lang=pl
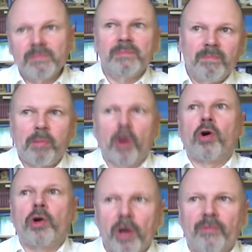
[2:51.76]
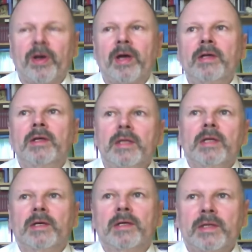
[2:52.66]
pokojowe
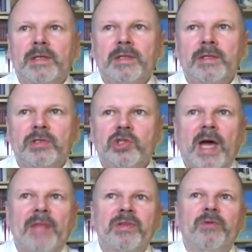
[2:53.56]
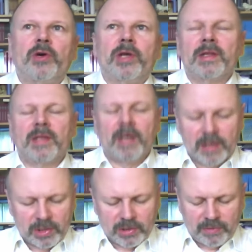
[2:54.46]
E, czy antywojenny
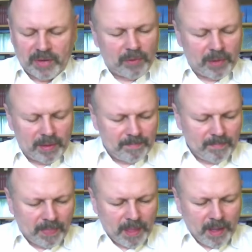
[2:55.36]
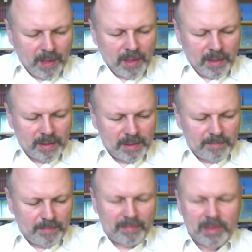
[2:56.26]
angażowałem. E,
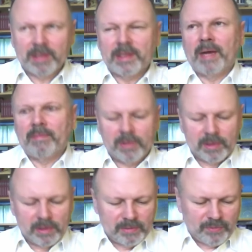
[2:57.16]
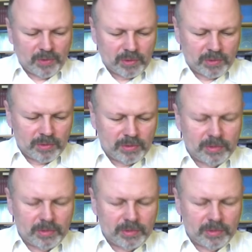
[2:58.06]
pamiętam e, w roku